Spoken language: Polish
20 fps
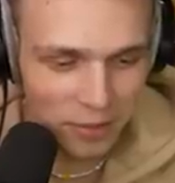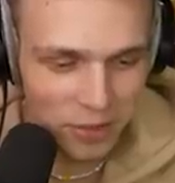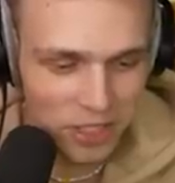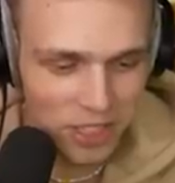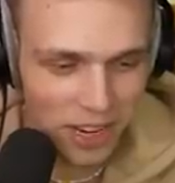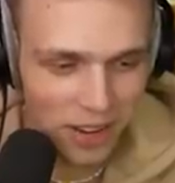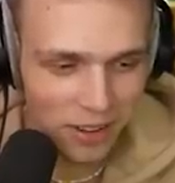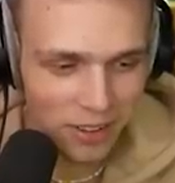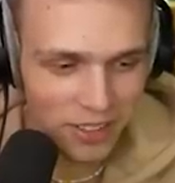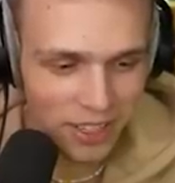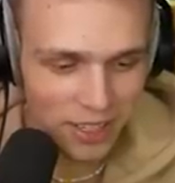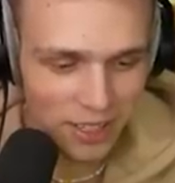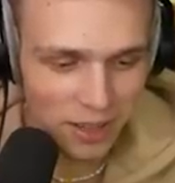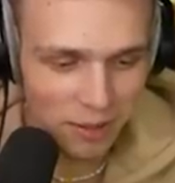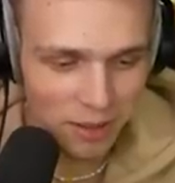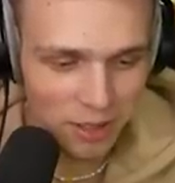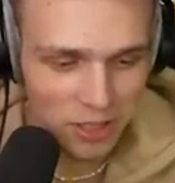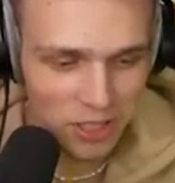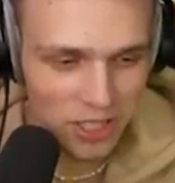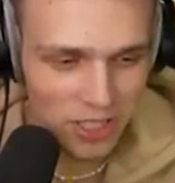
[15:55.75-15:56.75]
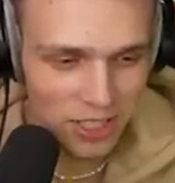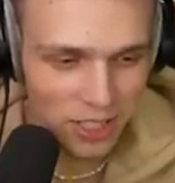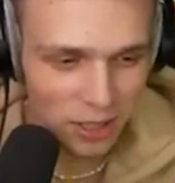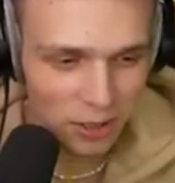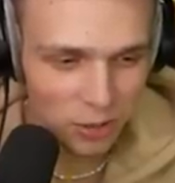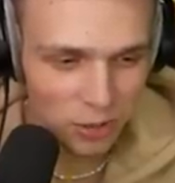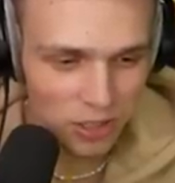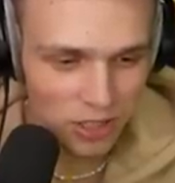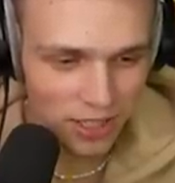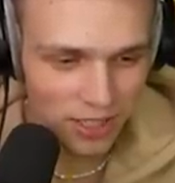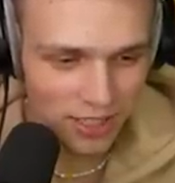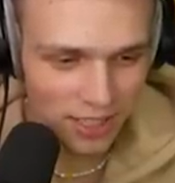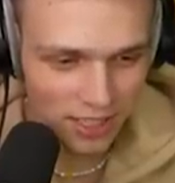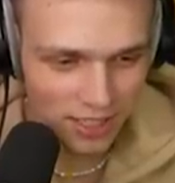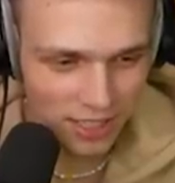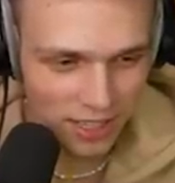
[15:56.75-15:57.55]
Musiałem od razu... Ja mam trzy serduszka, nie?